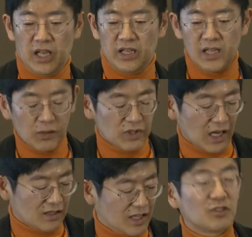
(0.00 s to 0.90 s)

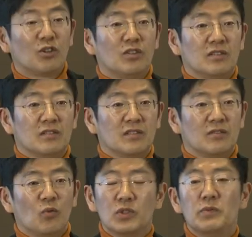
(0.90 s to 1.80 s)
이상입니다. 그래서
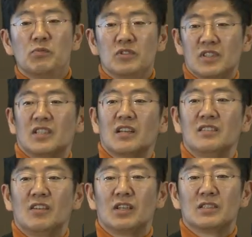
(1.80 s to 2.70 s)
51분 이제 딱
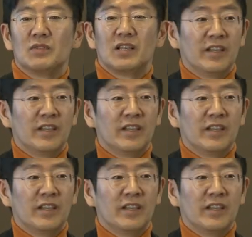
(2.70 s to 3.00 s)
끝난 것 같습니다.